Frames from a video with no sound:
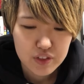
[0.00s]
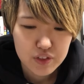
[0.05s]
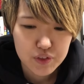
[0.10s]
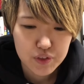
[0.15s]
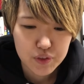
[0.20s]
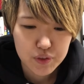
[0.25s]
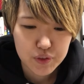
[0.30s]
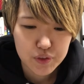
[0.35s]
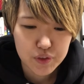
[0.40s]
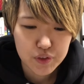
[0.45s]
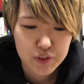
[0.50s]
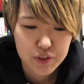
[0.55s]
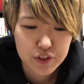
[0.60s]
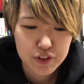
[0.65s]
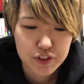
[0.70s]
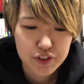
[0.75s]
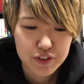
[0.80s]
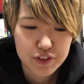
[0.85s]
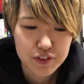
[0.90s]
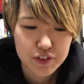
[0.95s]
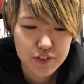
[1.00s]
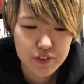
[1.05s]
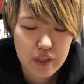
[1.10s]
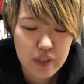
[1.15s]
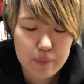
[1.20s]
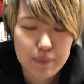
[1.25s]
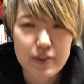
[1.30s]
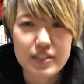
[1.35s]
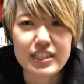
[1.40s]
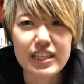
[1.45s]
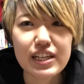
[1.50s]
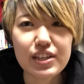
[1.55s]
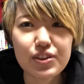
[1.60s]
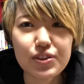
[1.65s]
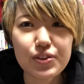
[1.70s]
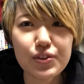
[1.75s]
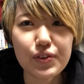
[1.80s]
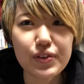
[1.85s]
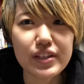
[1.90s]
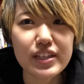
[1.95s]
そのやっぱセッ
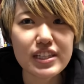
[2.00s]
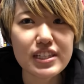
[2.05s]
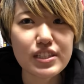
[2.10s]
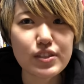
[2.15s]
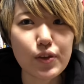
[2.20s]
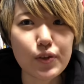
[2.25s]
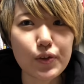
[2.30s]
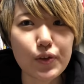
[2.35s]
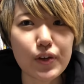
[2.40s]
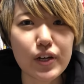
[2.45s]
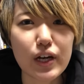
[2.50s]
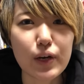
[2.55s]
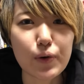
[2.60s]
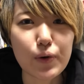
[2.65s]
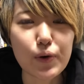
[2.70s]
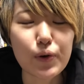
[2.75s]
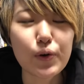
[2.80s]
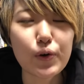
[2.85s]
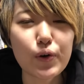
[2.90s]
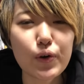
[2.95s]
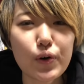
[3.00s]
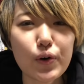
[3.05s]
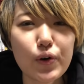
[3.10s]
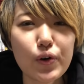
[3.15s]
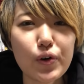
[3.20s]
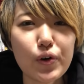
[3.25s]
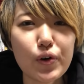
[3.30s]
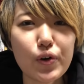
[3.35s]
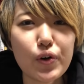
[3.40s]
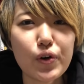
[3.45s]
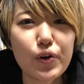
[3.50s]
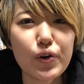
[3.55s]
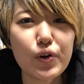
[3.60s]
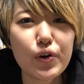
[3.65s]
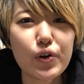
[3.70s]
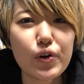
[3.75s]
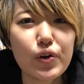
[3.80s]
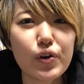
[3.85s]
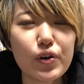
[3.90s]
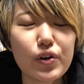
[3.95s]
トリストとかを
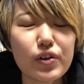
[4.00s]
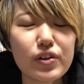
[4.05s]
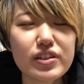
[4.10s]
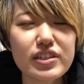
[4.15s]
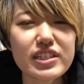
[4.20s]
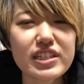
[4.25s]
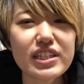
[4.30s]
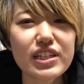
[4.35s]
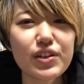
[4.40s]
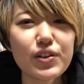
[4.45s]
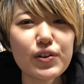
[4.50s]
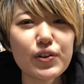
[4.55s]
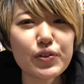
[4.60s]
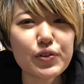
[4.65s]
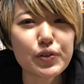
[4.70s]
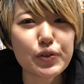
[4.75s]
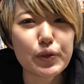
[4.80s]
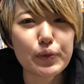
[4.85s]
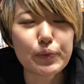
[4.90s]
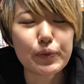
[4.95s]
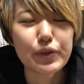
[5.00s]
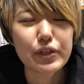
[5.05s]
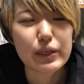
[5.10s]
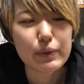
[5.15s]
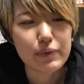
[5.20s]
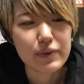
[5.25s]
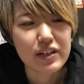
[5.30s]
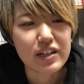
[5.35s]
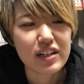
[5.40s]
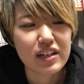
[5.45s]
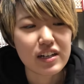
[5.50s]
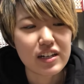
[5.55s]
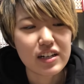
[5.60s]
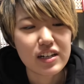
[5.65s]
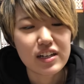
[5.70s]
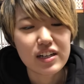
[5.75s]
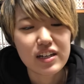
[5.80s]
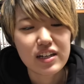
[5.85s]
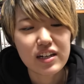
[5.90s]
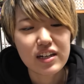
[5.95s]
知ろうと思えば
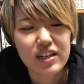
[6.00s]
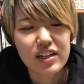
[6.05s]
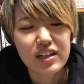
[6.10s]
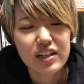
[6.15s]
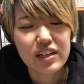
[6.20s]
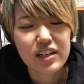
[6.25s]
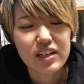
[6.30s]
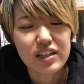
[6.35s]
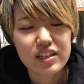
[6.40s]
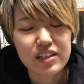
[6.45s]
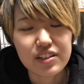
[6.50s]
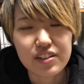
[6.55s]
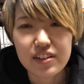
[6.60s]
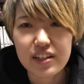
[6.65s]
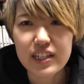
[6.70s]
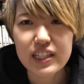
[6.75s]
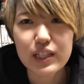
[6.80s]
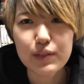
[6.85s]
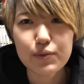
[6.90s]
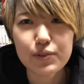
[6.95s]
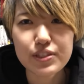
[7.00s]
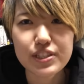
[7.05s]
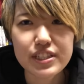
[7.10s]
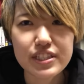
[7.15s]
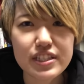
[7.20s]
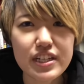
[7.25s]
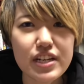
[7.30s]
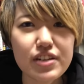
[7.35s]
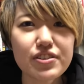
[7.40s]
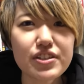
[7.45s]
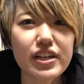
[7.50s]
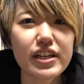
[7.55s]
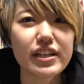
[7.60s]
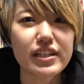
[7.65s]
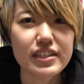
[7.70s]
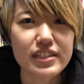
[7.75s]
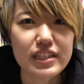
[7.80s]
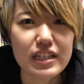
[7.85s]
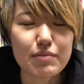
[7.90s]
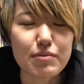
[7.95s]
いくらでも知れるじゃない
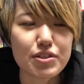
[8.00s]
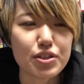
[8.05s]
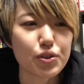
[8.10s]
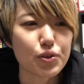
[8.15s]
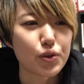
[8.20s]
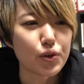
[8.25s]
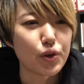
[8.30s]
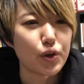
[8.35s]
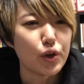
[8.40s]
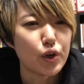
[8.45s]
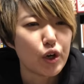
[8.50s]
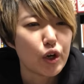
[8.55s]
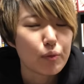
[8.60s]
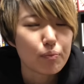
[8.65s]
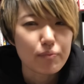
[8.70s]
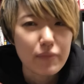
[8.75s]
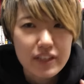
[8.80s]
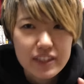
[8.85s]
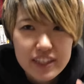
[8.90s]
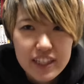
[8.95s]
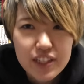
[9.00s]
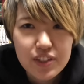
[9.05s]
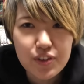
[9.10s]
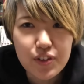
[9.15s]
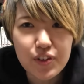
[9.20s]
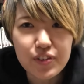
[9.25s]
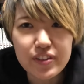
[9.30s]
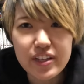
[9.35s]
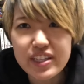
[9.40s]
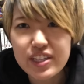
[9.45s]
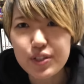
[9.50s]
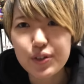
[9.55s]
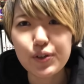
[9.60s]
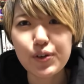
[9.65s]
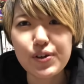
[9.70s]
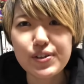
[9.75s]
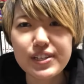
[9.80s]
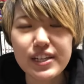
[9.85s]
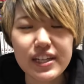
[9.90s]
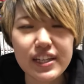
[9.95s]
ですか、まあ、その全く同じ
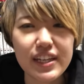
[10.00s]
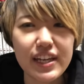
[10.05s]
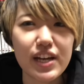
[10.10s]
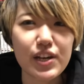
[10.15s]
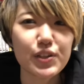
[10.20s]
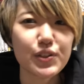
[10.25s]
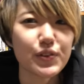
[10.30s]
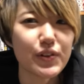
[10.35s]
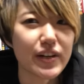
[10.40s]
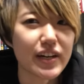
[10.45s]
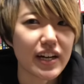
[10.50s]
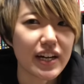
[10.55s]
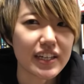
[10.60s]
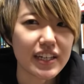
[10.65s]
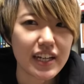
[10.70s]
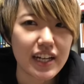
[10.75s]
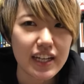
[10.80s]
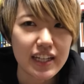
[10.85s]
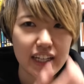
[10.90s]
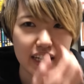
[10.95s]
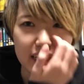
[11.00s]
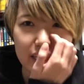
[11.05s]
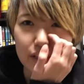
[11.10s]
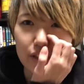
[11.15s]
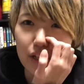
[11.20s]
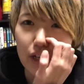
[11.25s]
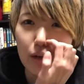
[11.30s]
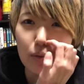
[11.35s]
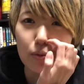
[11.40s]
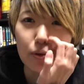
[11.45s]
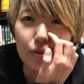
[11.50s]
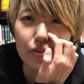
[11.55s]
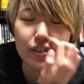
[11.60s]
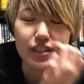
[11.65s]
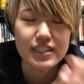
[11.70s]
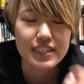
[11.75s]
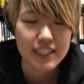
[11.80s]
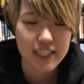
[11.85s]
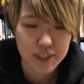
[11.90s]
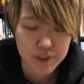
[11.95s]
構成でやるとは限らないとは思うん
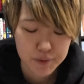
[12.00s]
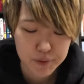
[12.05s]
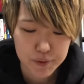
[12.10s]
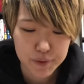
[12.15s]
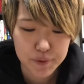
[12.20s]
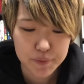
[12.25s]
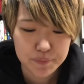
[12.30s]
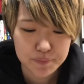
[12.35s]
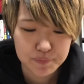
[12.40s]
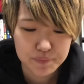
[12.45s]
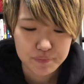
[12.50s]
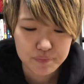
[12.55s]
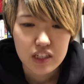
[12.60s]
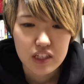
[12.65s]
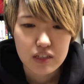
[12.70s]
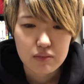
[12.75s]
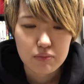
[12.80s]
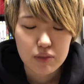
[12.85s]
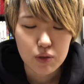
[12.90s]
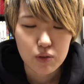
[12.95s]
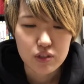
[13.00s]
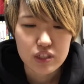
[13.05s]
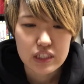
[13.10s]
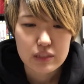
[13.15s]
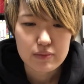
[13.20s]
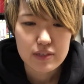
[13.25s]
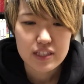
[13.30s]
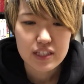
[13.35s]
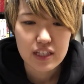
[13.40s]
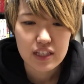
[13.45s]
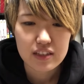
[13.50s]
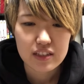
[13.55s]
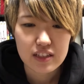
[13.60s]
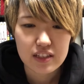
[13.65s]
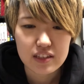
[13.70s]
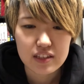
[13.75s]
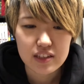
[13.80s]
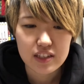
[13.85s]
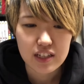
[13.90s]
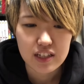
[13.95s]
ですけど、えー、まあ小島さん
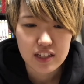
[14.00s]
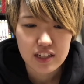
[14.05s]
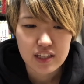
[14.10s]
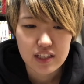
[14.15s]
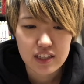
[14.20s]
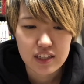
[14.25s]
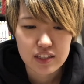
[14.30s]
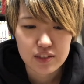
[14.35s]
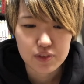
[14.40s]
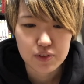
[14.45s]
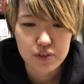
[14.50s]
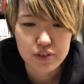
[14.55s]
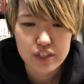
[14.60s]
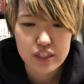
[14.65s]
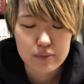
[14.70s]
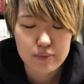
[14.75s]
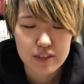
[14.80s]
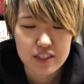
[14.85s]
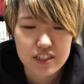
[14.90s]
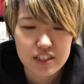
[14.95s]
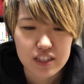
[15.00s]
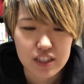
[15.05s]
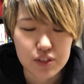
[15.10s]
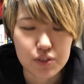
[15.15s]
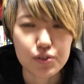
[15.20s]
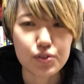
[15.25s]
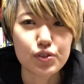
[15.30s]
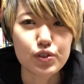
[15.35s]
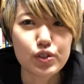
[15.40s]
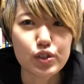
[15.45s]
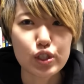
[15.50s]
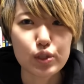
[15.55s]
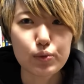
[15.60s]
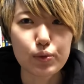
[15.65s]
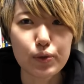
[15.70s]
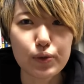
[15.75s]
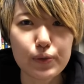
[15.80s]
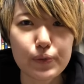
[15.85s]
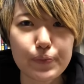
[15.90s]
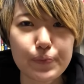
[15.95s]
だったらどうしますかという質
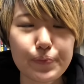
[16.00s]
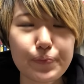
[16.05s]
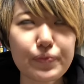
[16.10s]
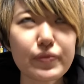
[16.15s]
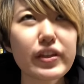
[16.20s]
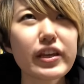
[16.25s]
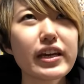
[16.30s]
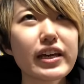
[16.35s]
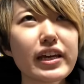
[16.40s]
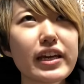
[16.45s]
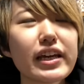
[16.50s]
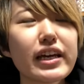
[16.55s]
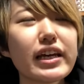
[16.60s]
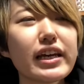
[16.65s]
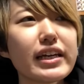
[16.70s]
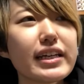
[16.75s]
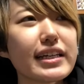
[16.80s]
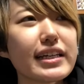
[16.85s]
問で